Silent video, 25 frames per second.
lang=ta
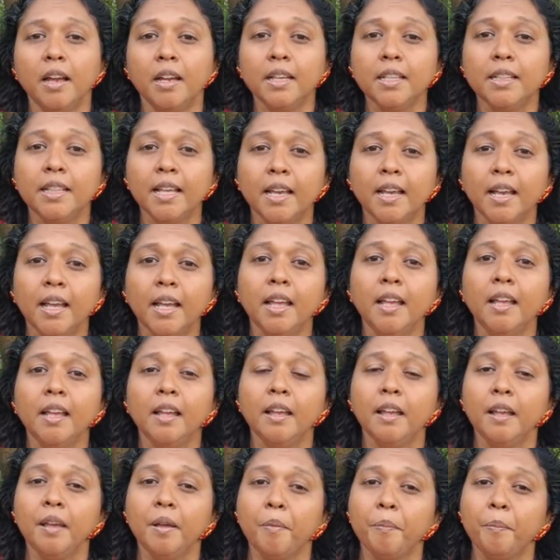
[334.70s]
இதை
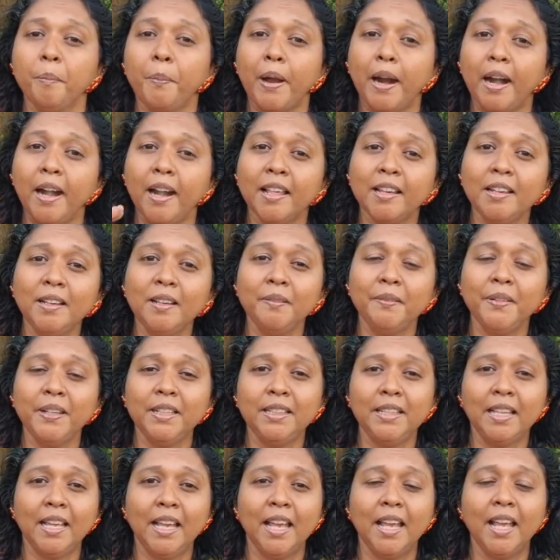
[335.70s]
பழக்கு
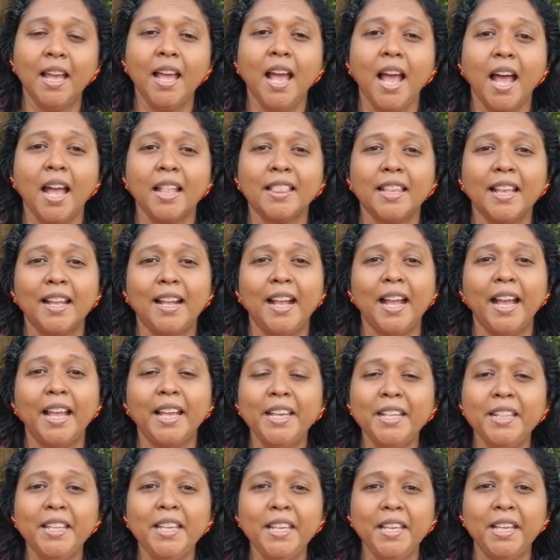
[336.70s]
வித்த அந்த
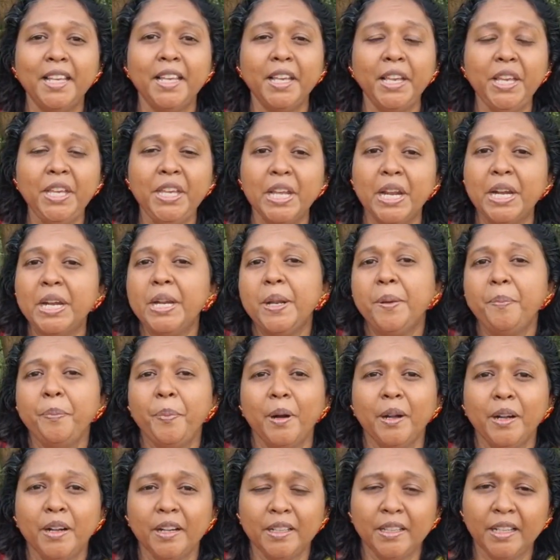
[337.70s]
கைதிக்கு என்ன
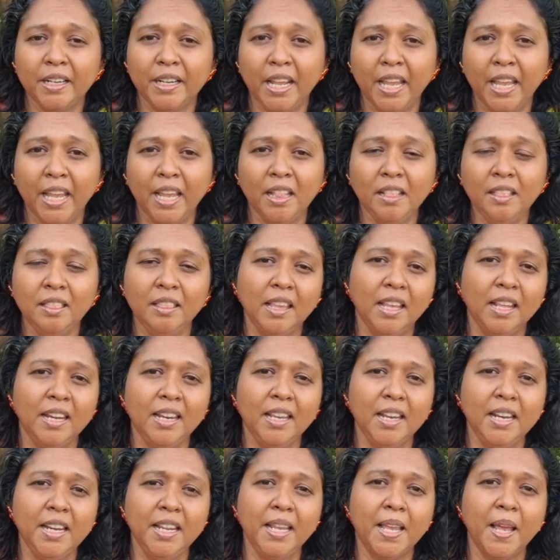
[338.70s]
பண்ணுறதுனே
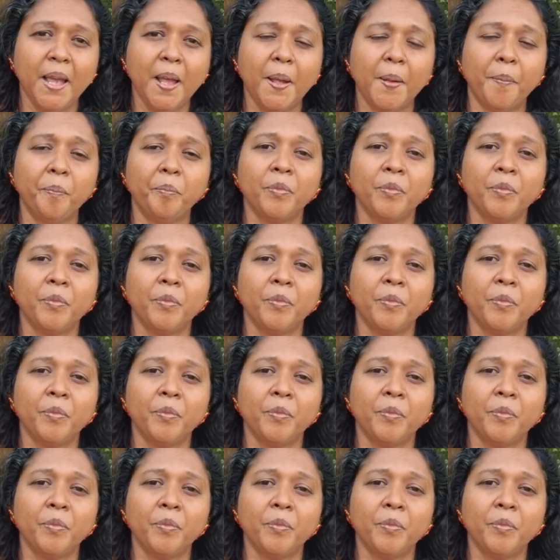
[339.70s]
தெரியலையா